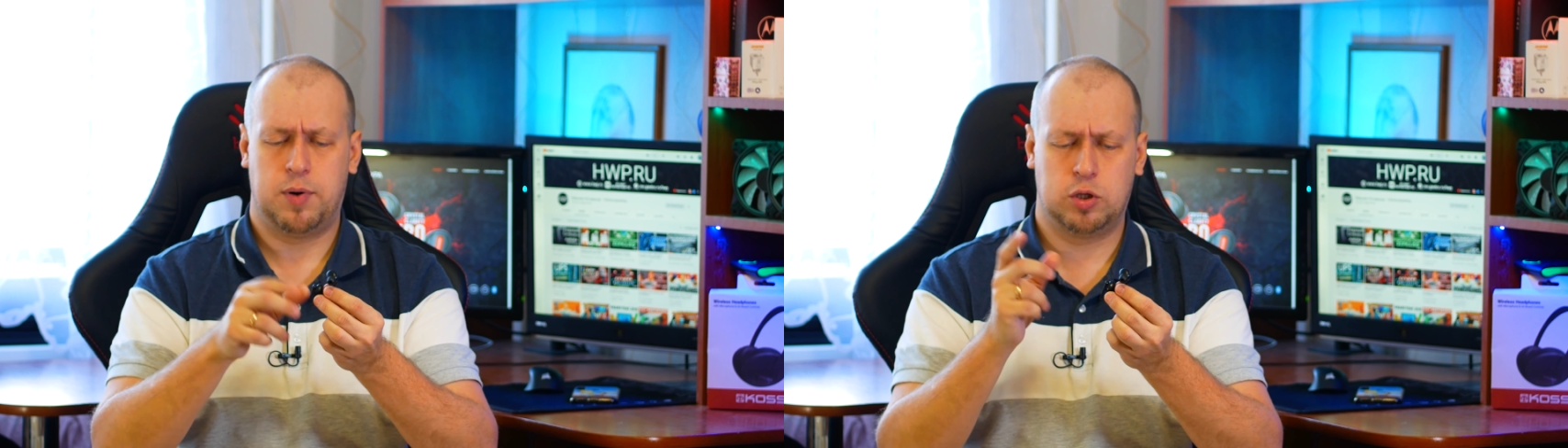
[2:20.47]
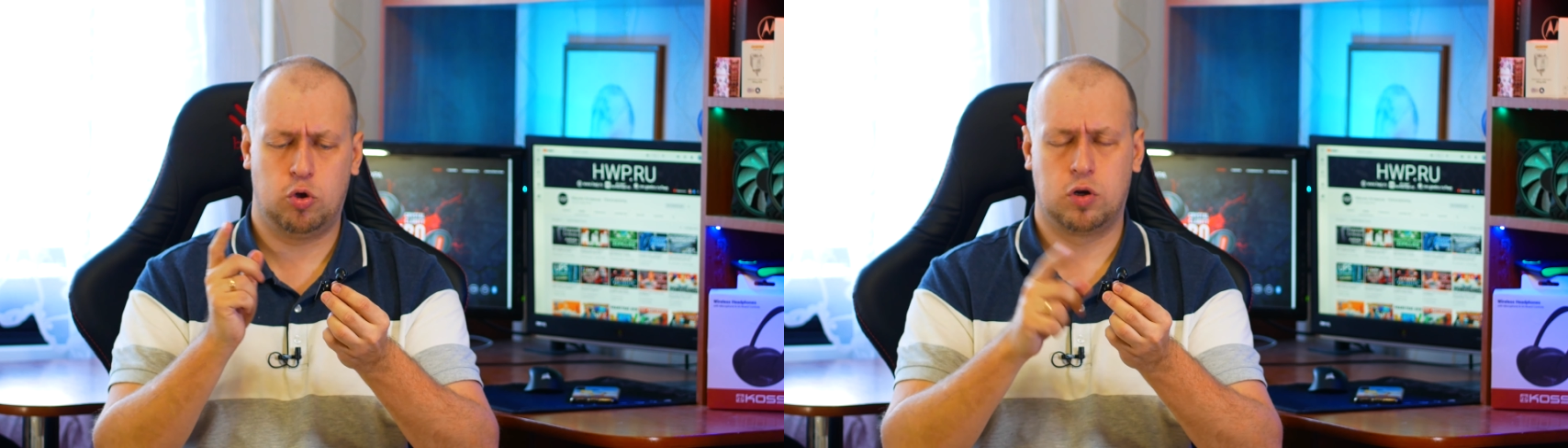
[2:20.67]

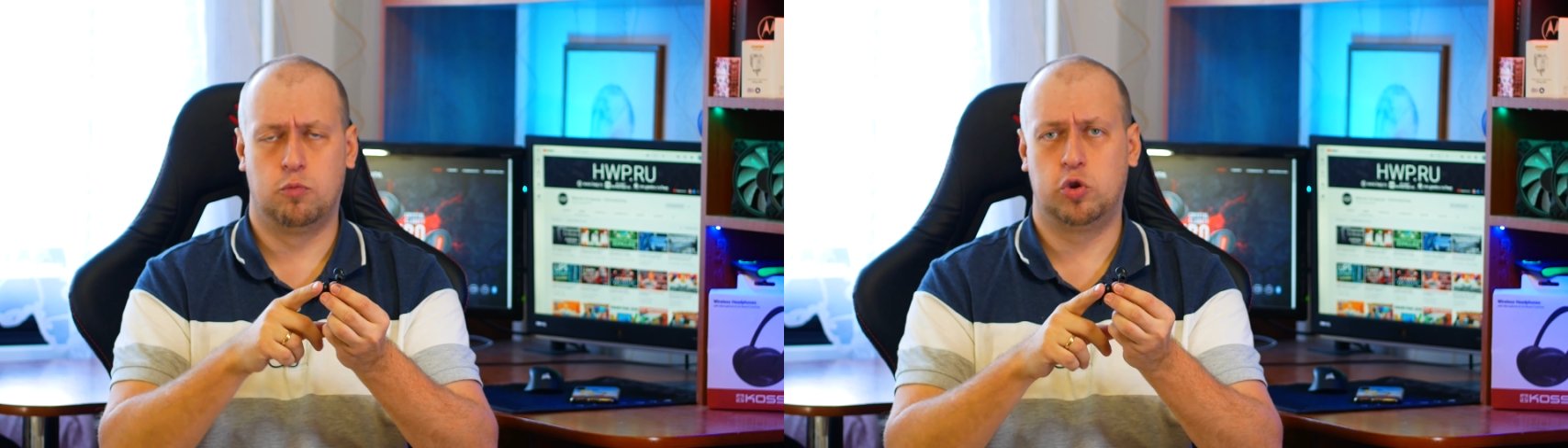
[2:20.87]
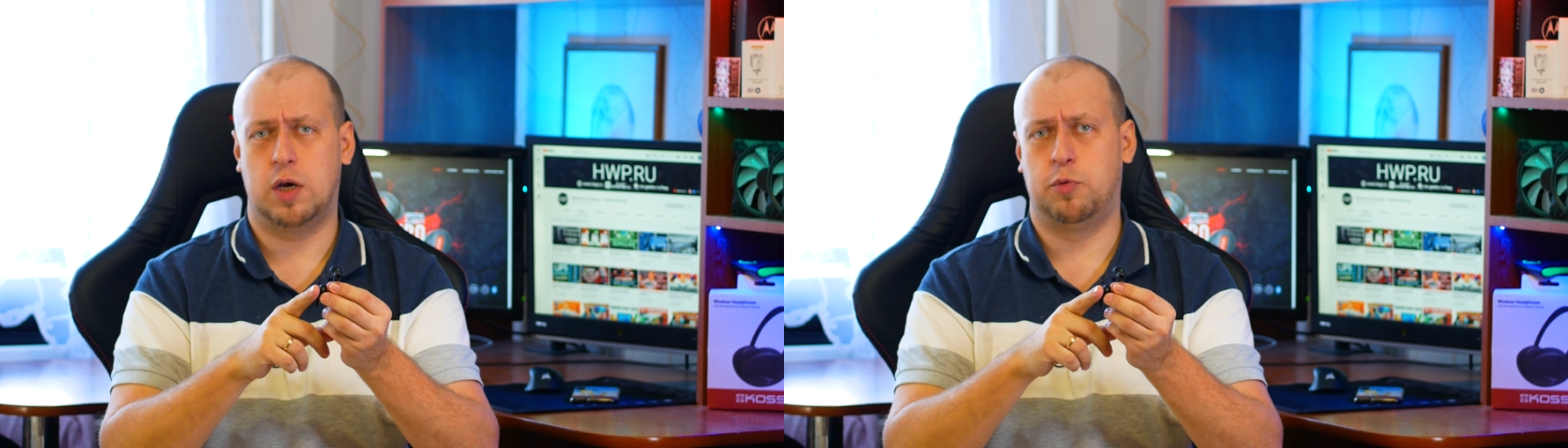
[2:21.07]
По
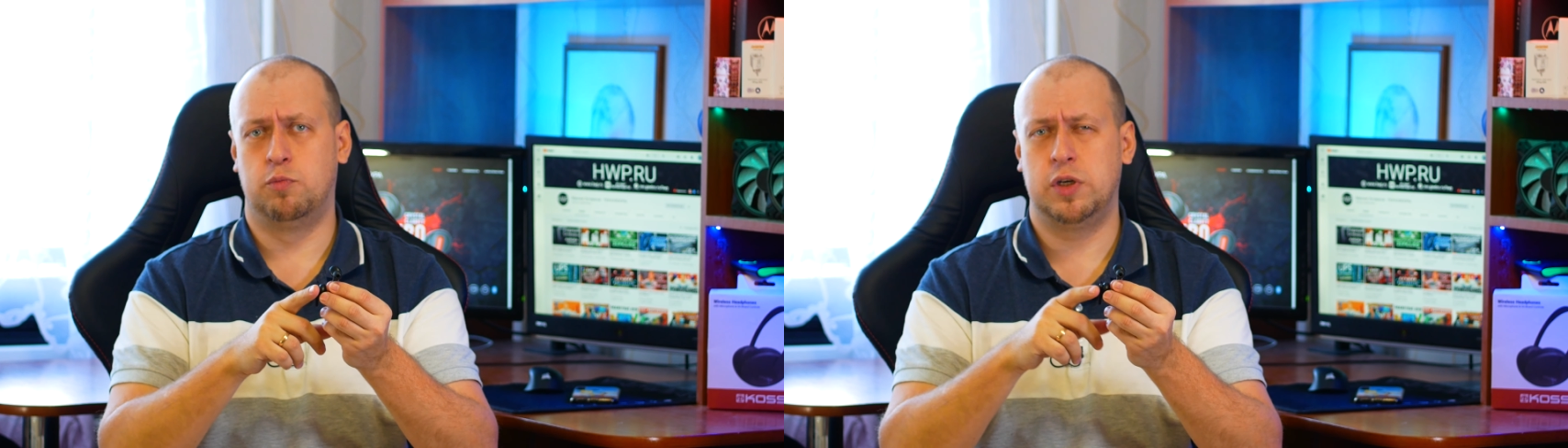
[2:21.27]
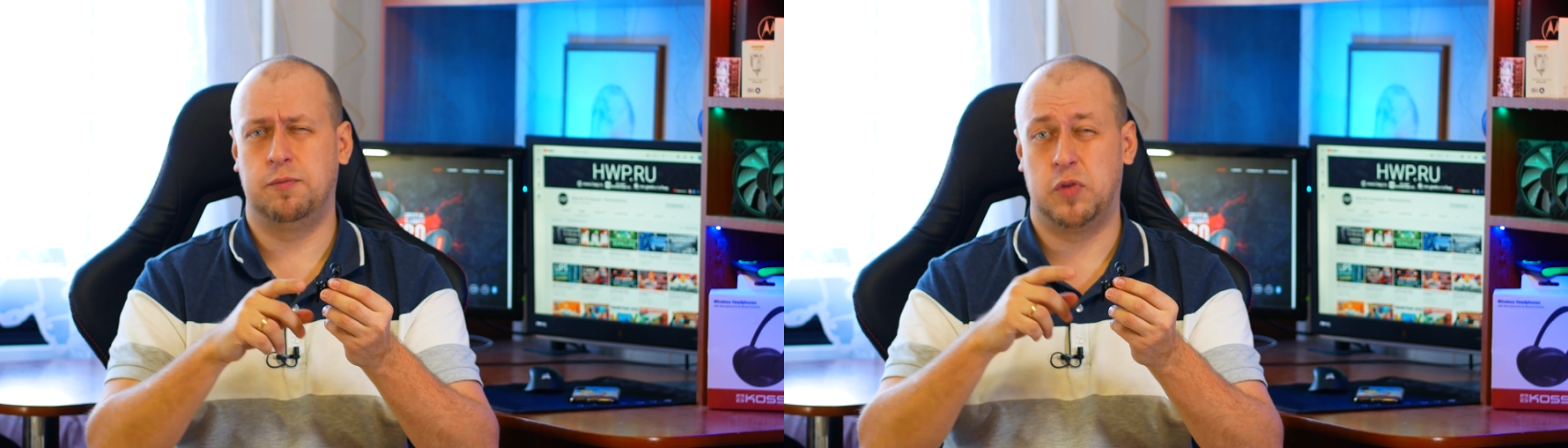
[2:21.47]
долгому тапу
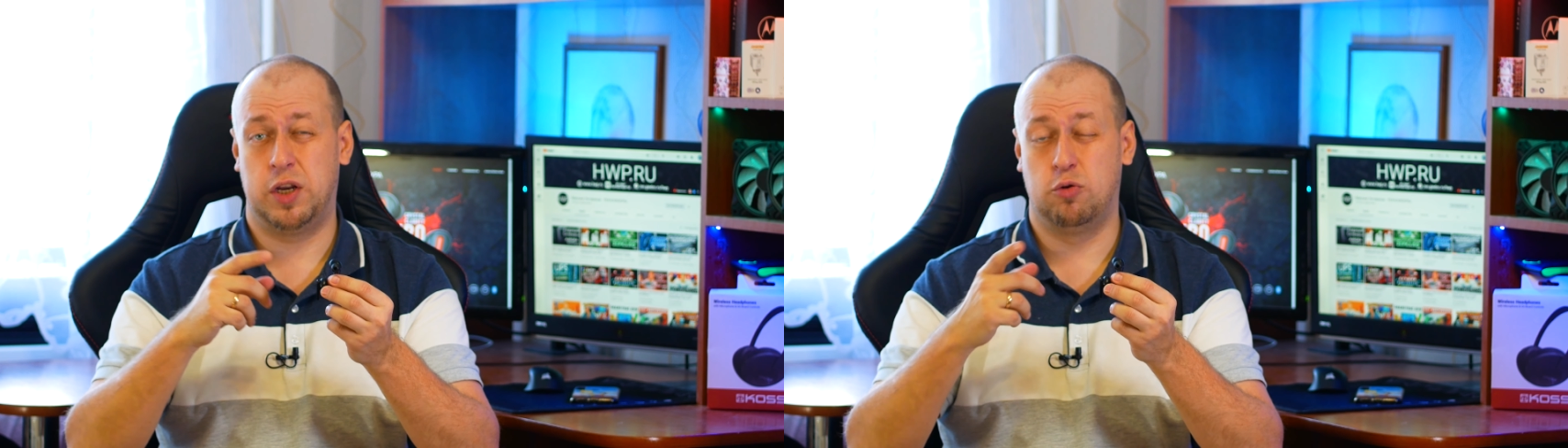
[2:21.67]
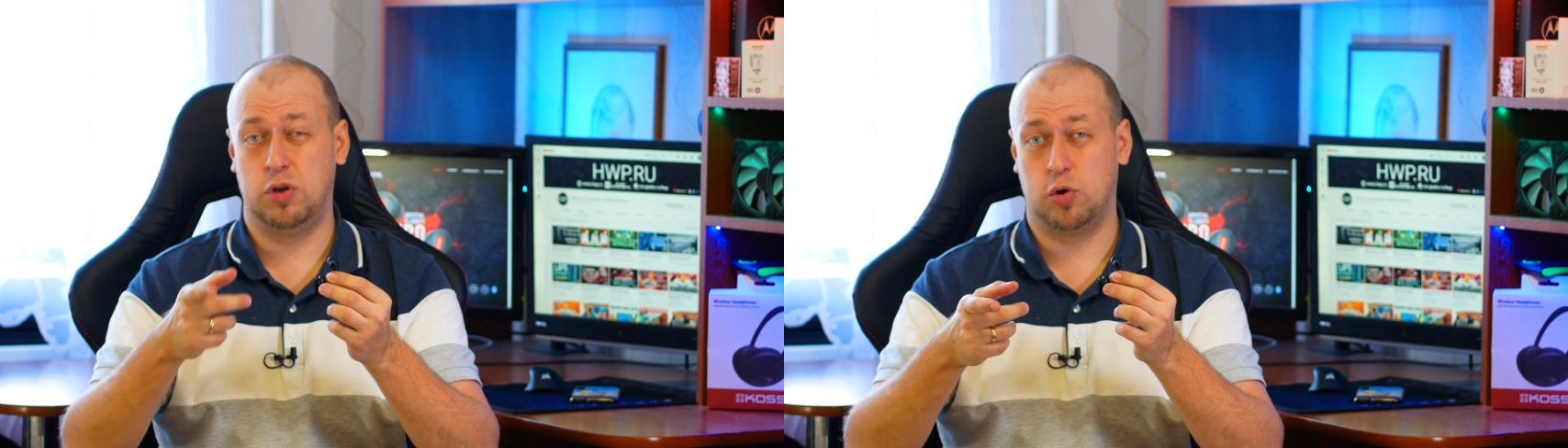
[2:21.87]
мы
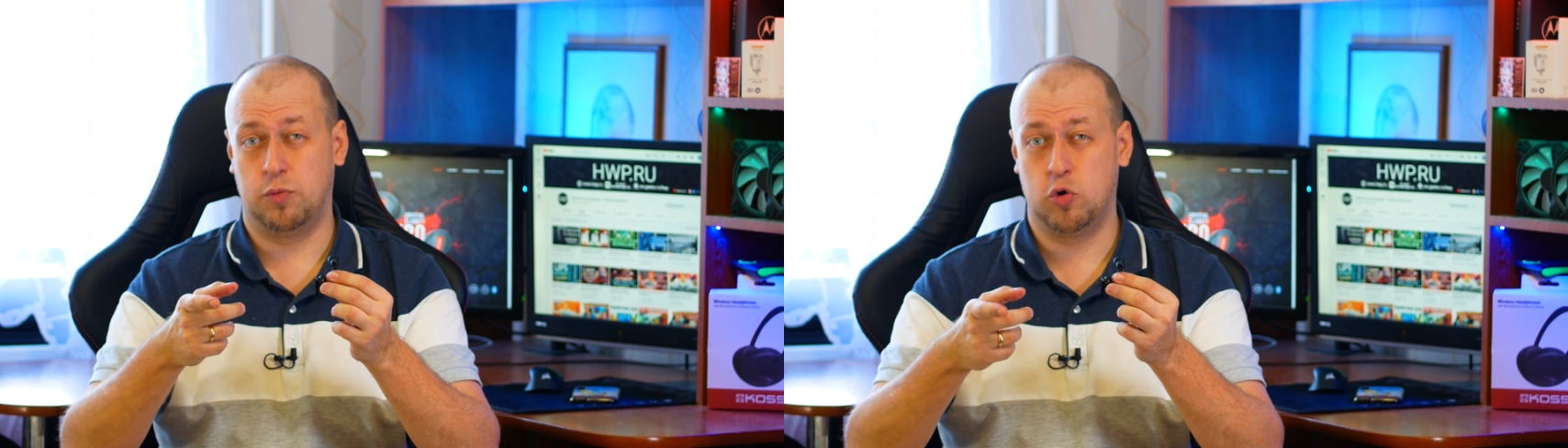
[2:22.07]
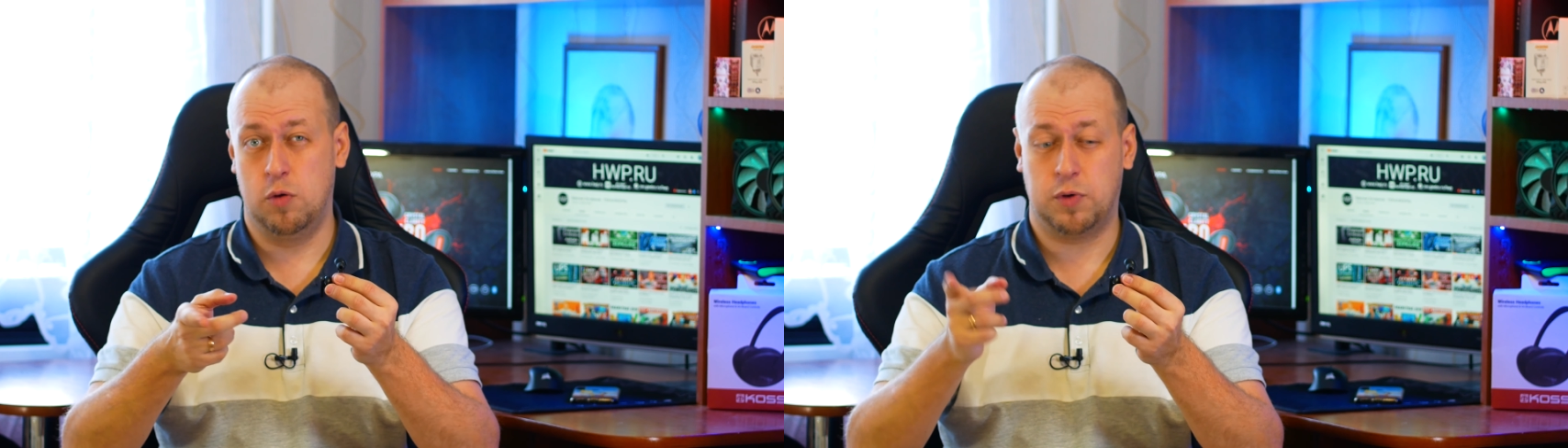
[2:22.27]

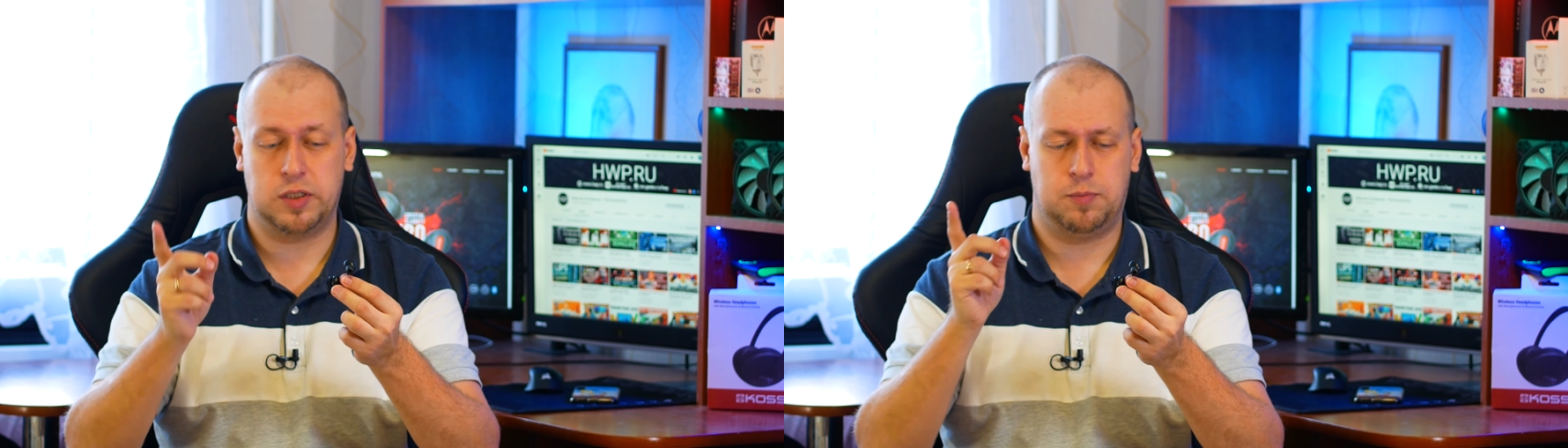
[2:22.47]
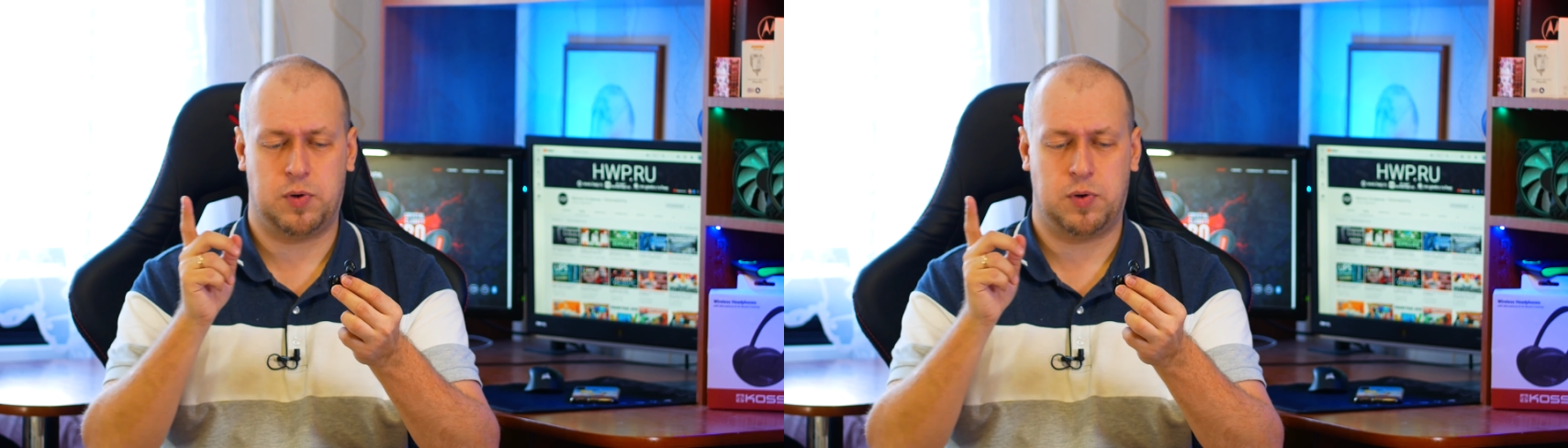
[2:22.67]
регулируем громкость,